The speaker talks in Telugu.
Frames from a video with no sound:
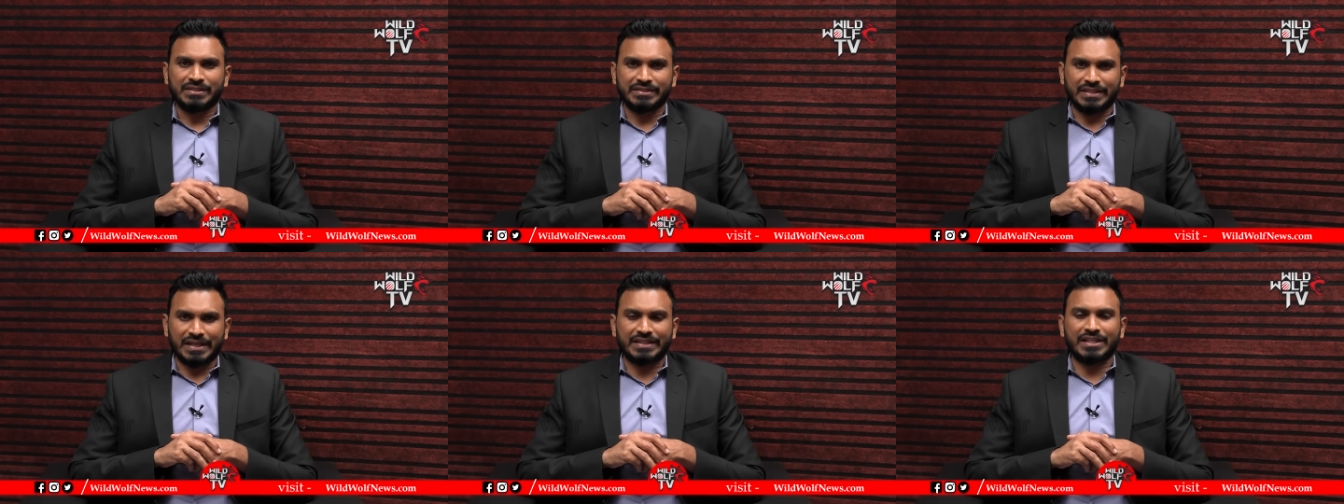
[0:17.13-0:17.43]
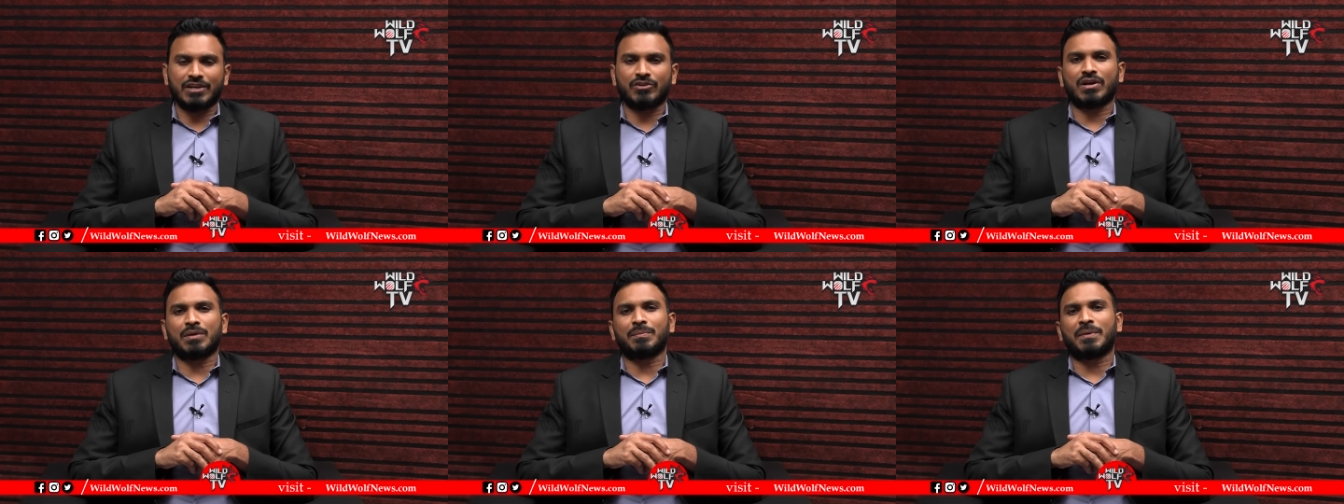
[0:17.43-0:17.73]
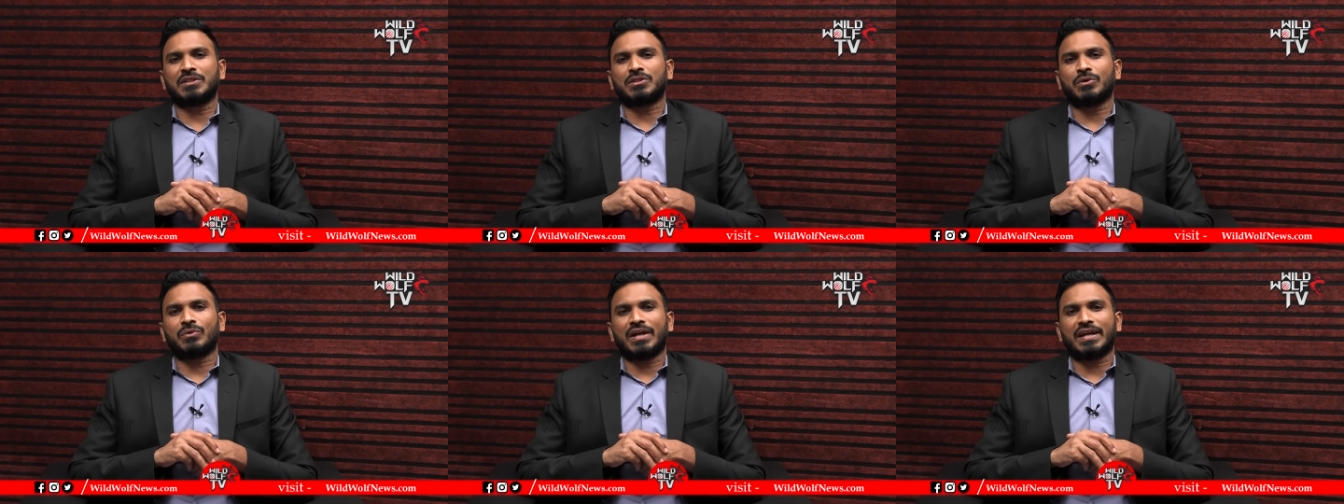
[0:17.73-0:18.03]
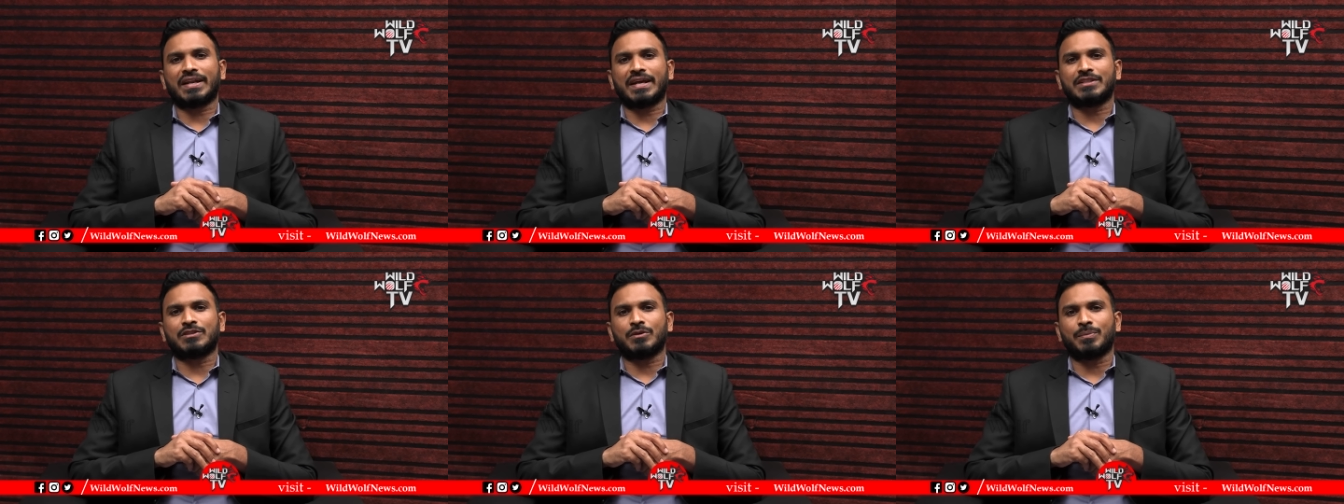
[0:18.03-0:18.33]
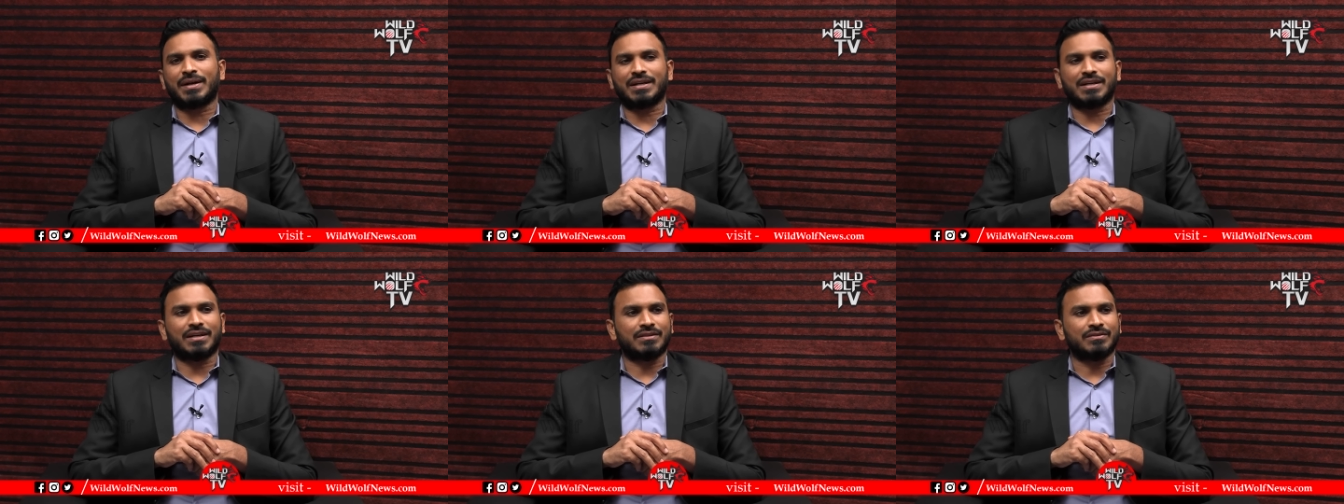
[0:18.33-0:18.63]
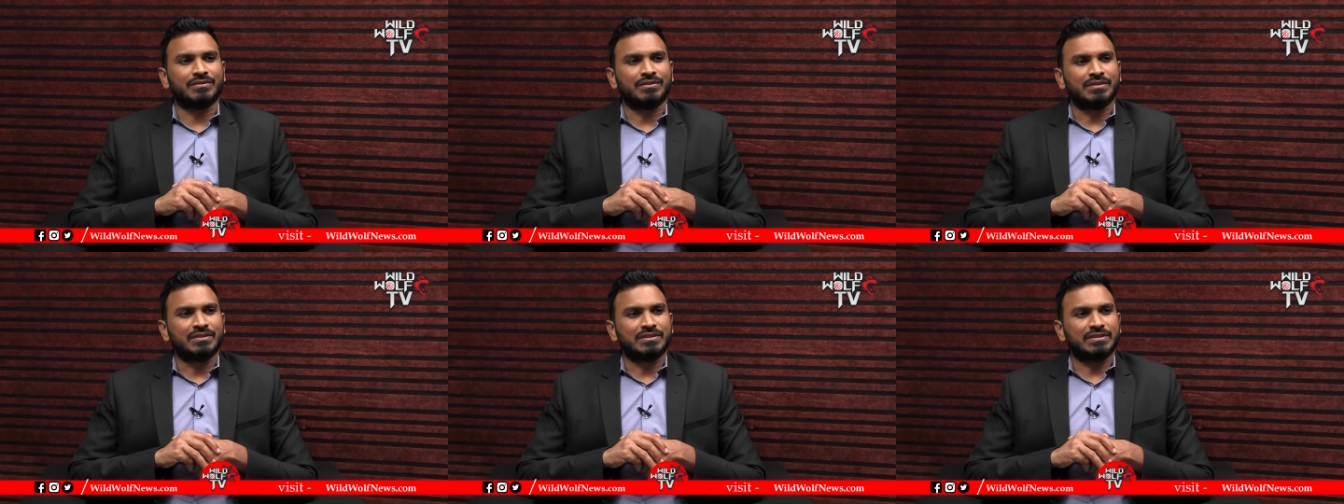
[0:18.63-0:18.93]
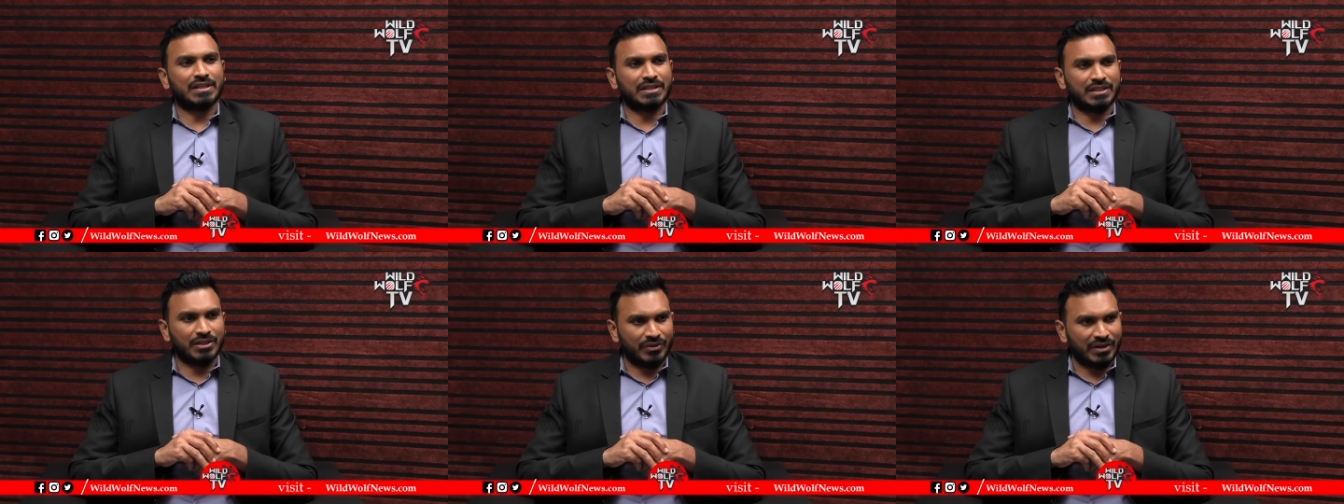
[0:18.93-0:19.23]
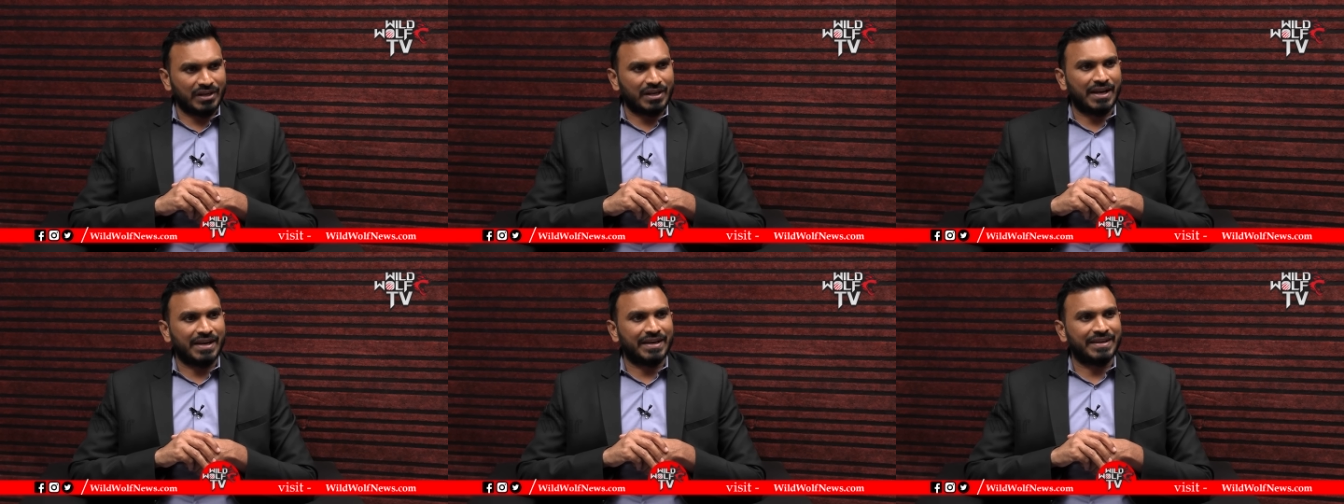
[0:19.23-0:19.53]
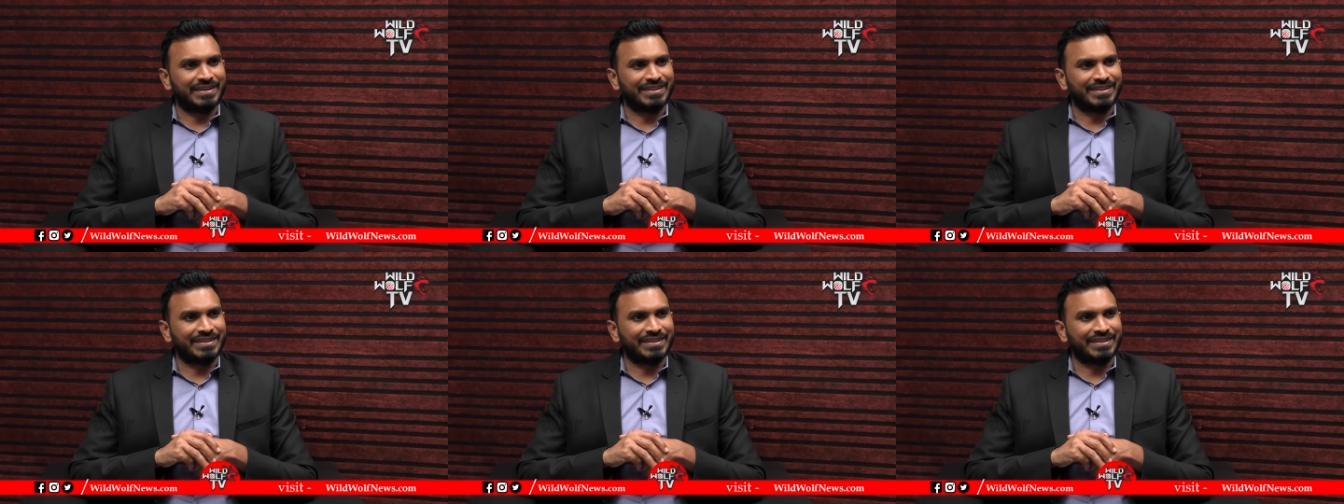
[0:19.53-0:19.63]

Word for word: జగదేవ్ గారు మనతో ఉన్నారు ఆయనతో మాట్లాడదాం జగదేవ్ గారు హాయ్